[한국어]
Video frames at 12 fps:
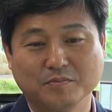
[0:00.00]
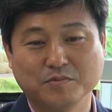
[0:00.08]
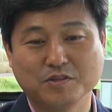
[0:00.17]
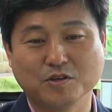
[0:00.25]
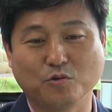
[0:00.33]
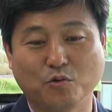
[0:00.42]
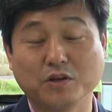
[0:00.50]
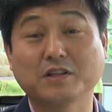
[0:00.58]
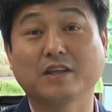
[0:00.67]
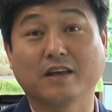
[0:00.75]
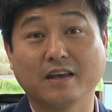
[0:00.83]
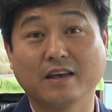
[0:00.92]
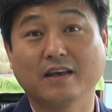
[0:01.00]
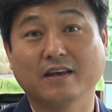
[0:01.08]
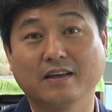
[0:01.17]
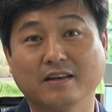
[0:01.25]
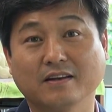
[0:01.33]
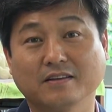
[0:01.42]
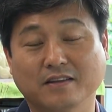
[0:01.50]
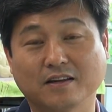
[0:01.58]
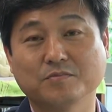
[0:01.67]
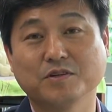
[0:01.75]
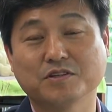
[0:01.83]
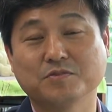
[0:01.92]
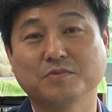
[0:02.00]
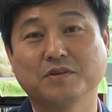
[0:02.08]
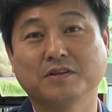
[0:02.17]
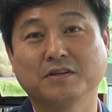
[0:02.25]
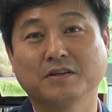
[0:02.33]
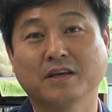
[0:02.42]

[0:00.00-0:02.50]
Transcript: 민선 5기 때 나름 열심히